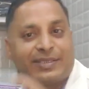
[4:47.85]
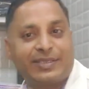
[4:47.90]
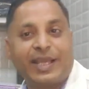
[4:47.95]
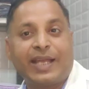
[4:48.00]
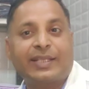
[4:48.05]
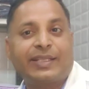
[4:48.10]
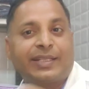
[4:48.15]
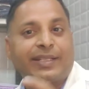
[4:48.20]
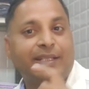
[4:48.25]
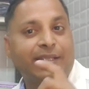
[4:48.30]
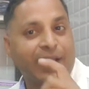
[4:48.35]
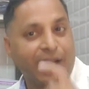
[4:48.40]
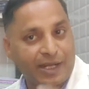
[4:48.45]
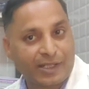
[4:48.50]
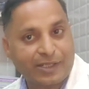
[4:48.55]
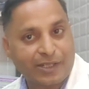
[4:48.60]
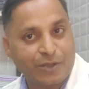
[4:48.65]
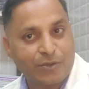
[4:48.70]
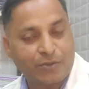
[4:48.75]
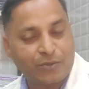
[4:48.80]
जाती
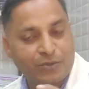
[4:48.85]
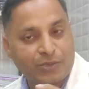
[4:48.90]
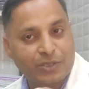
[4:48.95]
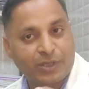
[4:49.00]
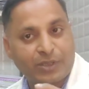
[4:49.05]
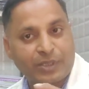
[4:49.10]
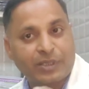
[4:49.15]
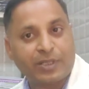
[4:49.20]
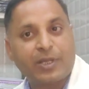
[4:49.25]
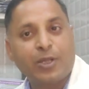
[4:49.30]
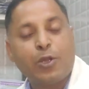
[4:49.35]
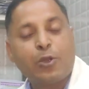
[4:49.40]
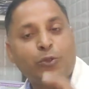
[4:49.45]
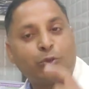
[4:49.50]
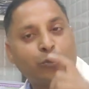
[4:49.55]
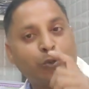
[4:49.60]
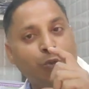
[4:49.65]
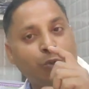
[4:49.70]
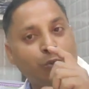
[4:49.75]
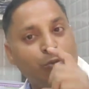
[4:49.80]
काटा होता है
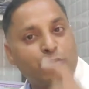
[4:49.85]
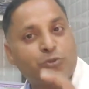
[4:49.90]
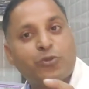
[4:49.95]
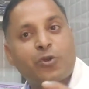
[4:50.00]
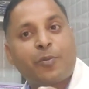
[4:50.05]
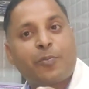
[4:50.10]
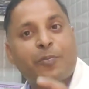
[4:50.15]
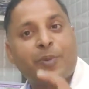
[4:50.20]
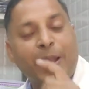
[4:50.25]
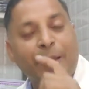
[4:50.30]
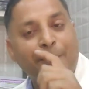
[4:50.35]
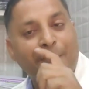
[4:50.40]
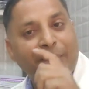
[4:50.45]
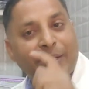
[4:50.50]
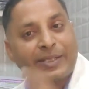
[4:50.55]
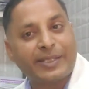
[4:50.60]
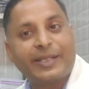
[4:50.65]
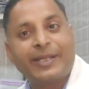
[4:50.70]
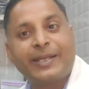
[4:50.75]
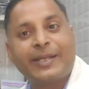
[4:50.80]
तो उसको
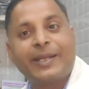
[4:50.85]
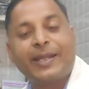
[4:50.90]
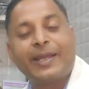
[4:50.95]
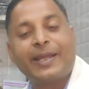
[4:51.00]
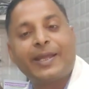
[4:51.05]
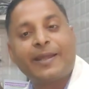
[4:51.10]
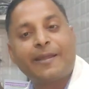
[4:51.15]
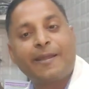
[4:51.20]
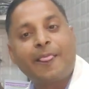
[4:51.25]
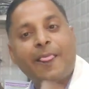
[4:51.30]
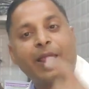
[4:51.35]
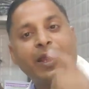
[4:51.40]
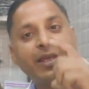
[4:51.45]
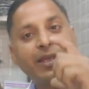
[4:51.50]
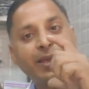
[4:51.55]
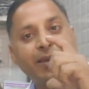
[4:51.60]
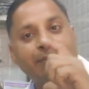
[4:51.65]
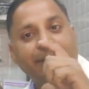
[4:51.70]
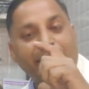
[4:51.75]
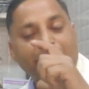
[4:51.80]
प्रॉपर देखना है
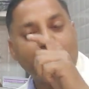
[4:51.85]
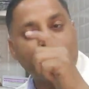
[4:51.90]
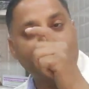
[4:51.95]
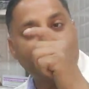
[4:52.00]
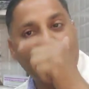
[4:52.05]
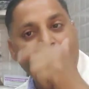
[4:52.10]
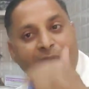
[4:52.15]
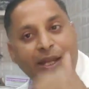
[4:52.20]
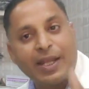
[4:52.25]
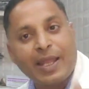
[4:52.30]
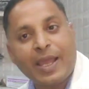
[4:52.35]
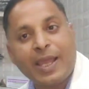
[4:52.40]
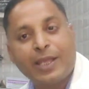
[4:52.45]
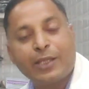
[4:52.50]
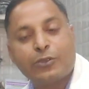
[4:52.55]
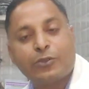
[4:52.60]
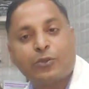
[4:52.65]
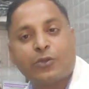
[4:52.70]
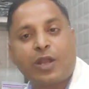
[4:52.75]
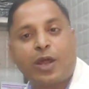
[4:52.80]
कि भाई जो हाला
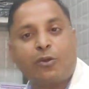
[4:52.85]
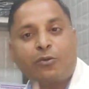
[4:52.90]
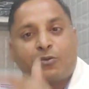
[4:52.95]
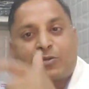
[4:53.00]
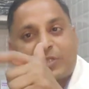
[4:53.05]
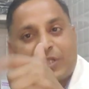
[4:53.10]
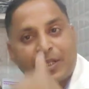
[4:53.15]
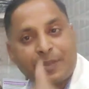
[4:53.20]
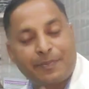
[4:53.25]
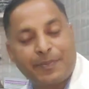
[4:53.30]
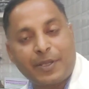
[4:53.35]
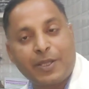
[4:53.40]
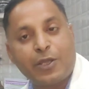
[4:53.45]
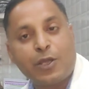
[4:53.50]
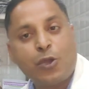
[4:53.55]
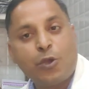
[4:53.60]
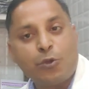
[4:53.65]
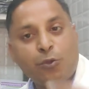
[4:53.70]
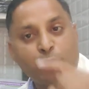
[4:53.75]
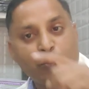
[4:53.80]
है जो राउंड शेप है
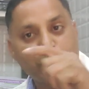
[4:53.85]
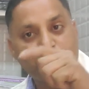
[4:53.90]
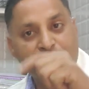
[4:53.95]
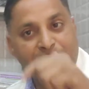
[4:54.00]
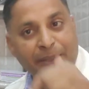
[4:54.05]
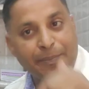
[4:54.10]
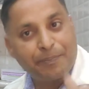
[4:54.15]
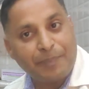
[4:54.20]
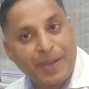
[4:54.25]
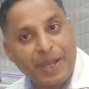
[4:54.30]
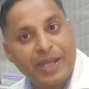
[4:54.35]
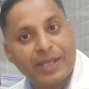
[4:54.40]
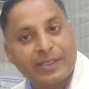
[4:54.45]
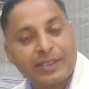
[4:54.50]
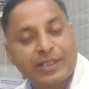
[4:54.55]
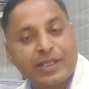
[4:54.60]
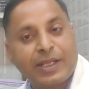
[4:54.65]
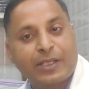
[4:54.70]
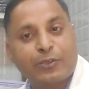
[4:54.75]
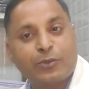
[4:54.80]
उसके
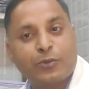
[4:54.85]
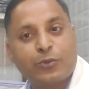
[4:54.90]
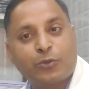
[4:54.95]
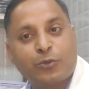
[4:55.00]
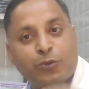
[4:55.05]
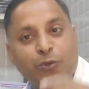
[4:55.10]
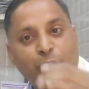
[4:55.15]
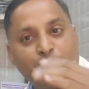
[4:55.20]
बाद का जो